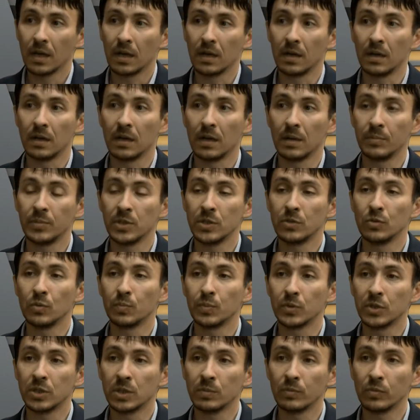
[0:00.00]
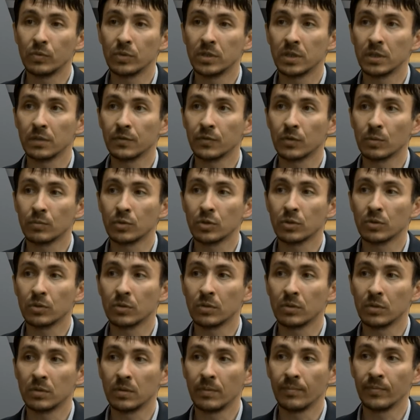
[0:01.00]
Объясню почему. Дело в том,
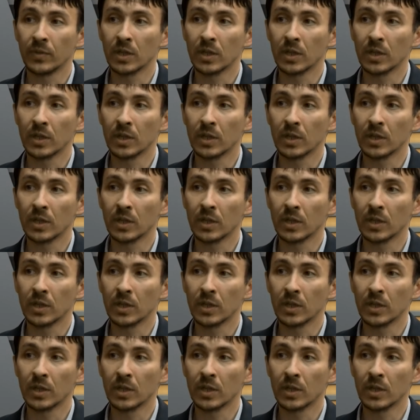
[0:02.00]
что